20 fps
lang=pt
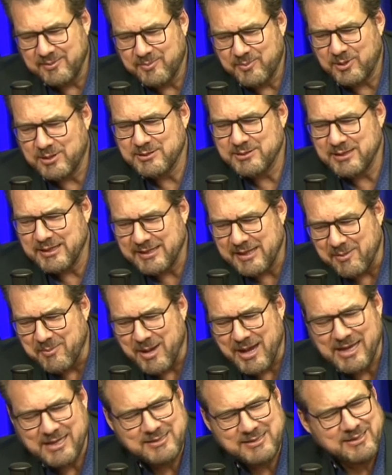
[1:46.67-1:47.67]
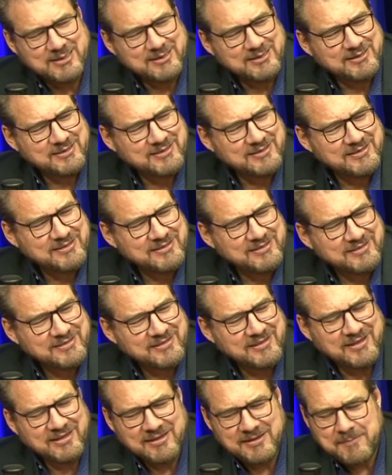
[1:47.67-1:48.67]
Pode ser, ser até vou, mais, eu né? Eu vou ser ousado.
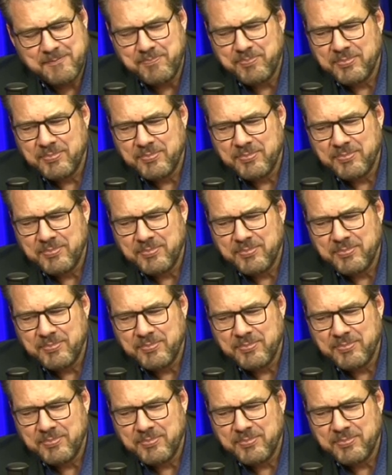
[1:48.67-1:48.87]
É.